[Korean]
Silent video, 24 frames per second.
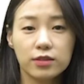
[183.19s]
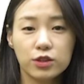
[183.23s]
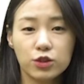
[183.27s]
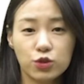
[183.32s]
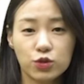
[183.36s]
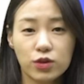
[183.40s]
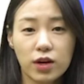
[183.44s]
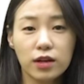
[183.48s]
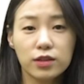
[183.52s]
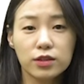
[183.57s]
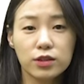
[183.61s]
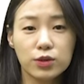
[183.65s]

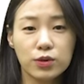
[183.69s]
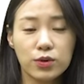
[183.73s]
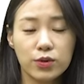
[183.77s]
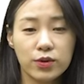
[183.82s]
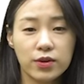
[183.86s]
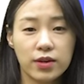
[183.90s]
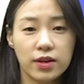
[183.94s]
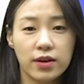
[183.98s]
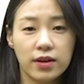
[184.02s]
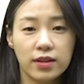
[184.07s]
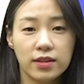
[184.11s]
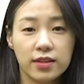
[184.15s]

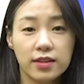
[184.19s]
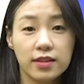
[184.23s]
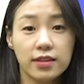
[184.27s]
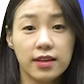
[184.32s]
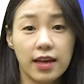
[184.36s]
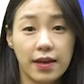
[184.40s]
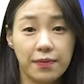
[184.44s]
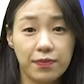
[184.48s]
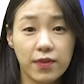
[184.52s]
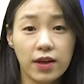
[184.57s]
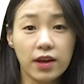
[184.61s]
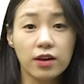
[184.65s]
중앙등록기관인
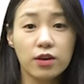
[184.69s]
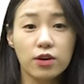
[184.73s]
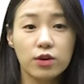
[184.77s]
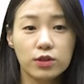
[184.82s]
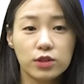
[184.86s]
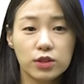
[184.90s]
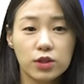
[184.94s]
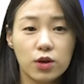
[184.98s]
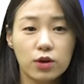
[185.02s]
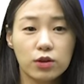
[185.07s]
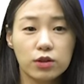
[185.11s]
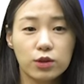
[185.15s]

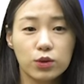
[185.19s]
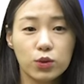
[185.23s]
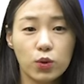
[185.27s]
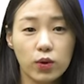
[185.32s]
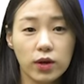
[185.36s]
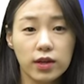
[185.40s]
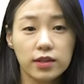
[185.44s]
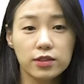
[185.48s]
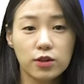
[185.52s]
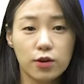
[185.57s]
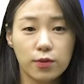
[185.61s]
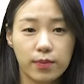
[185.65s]
예탁결제원을
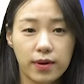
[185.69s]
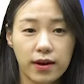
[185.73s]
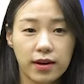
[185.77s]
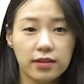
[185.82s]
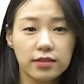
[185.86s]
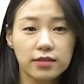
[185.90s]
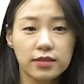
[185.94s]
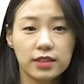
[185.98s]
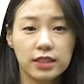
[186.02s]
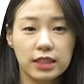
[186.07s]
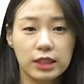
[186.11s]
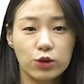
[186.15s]

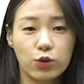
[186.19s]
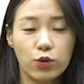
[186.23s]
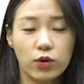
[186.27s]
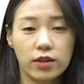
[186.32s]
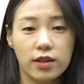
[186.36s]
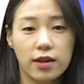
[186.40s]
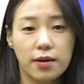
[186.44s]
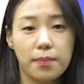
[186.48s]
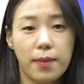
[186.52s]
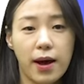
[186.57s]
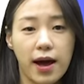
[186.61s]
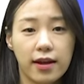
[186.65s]
통해서만
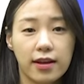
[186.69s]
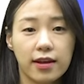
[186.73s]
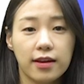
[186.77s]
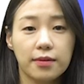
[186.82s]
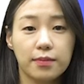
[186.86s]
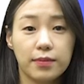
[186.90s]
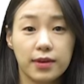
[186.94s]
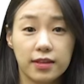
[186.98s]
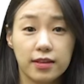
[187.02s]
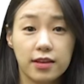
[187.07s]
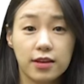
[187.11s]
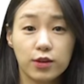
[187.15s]
증권의 발행
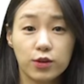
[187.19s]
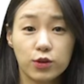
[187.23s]
및